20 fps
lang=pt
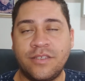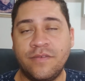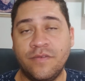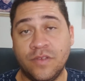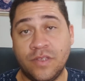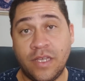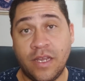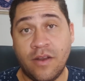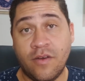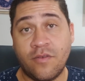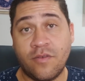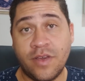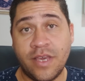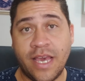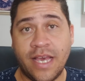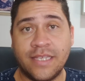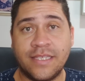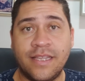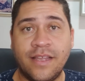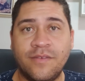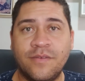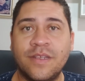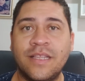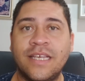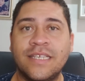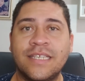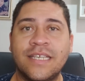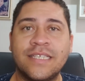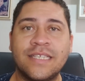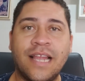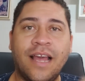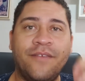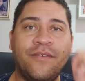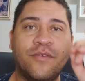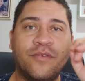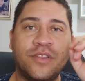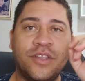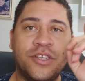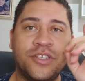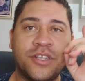Se você não conhece nenhuma dessas lives,
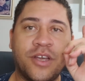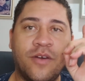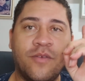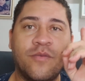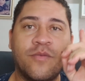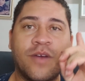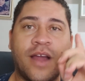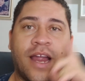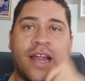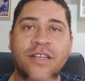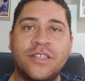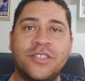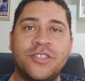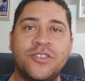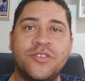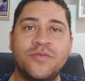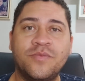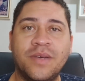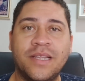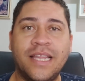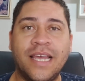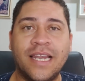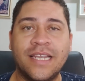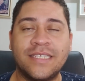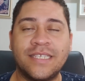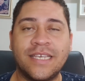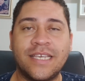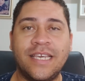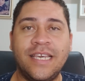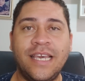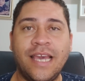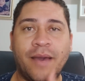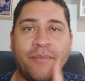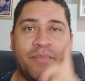eu vou deixar um card de uma delas aqui,